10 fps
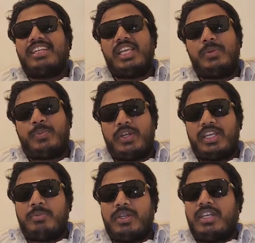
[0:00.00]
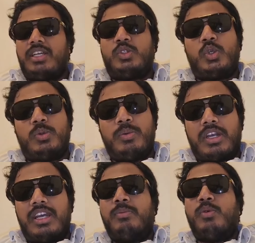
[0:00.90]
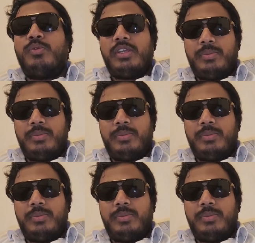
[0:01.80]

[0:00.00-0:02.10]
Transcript: ఇప్పుడే మన తురుమ్ ఖాన్ మూవీ